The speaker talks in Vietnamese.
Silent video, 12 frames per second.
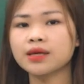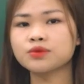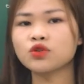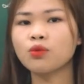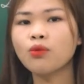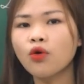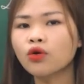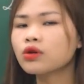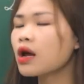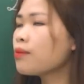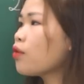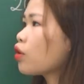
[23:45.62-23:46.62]
tập số bốn,
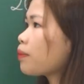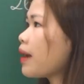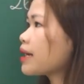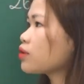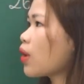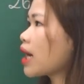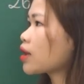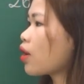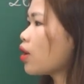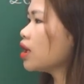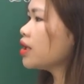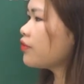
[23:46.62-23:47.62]
một bài toán
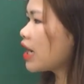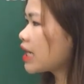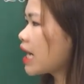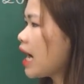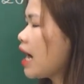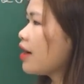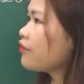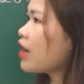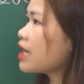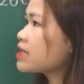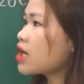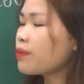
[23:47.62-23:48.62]
có lời văn.
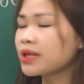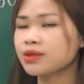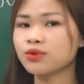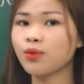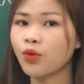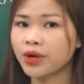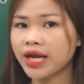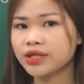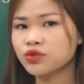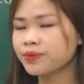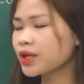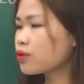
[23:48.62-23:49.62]
Và trong bài tập số bốn này
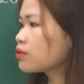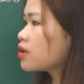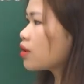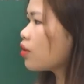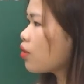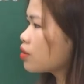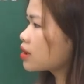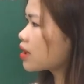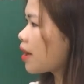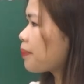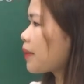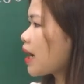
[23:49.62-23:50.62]
chúng mình cũng được ôn
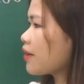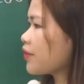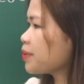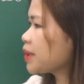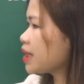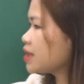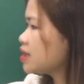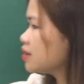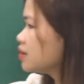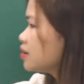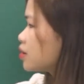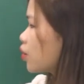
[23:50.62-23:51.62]
tập các phép tính
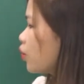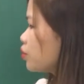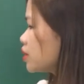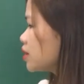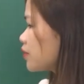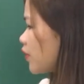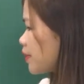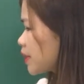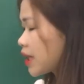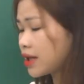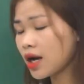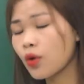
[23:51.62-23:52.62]
trừ cũng như phép
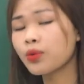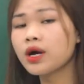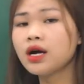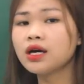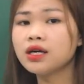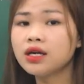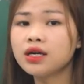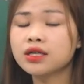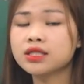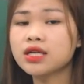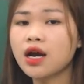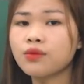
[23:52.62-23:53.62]
tính cộng ở
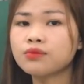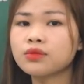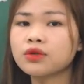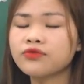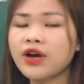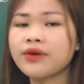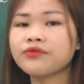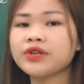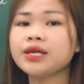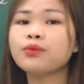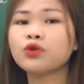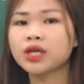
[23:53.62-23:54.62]
trong phạm
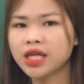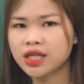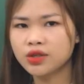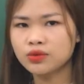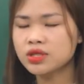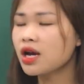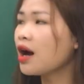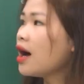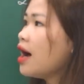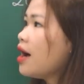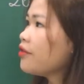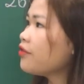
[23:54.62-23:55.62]
vi một nghìn, đúng chưa?
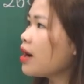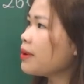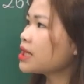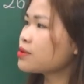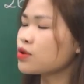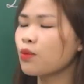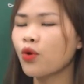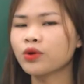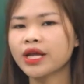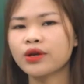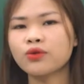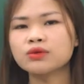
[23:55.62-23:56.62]
Và bài tập số bốn
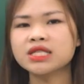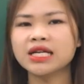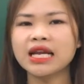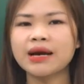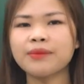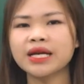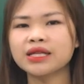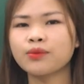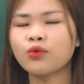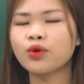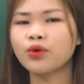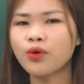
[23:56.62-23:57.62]
này cũng chính là bài tập
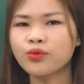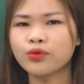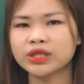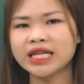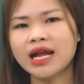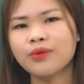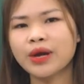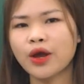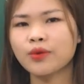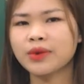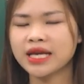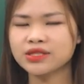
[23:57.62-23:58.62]
cuối cùng của tiết học ngày
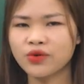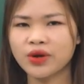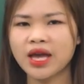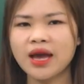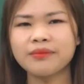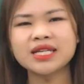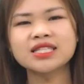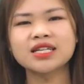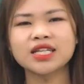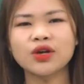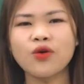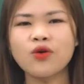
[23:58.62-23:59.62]
hôm nay rồi. Bây giờ
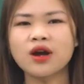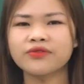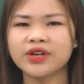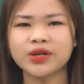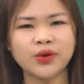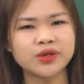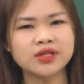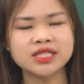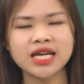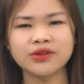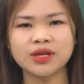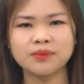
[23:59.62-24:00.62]
thì cô cần phải nói lời
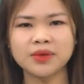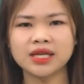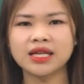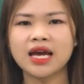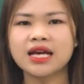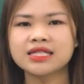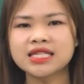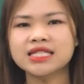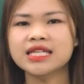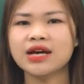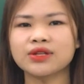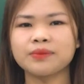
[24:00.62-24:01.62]
chào tạm biệt. Xin
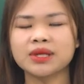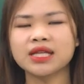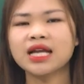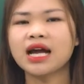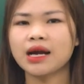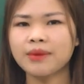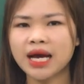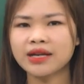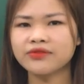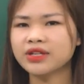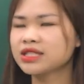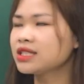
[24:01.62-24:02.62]
tạm biệt tất cả các
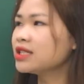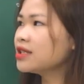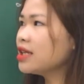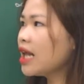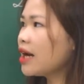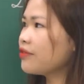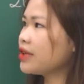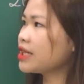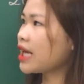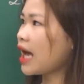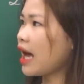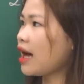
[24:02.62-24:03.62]
bạn và nhớ là về
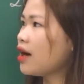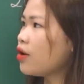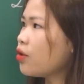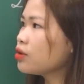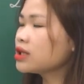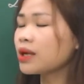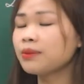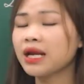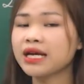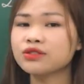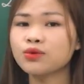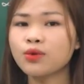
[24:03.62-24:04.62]
nhà ôn tập
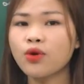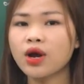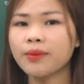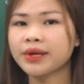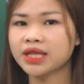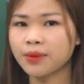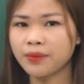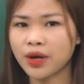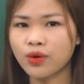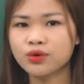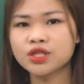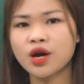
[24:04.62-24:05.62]
lại giúp cô các bài tập mà
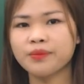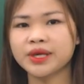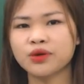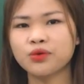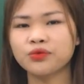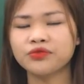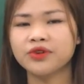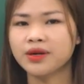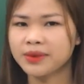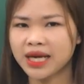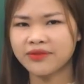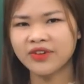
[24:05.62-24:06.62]
cô trò mình cùng vừa
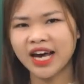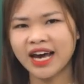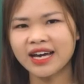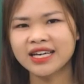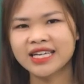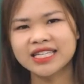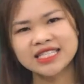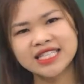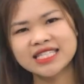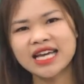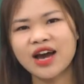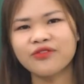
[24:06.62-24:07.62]
mới khám phá.
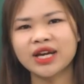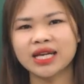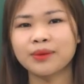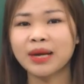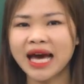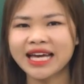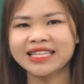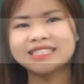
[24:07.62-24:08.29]
Xin chào và hẹn gặp lại.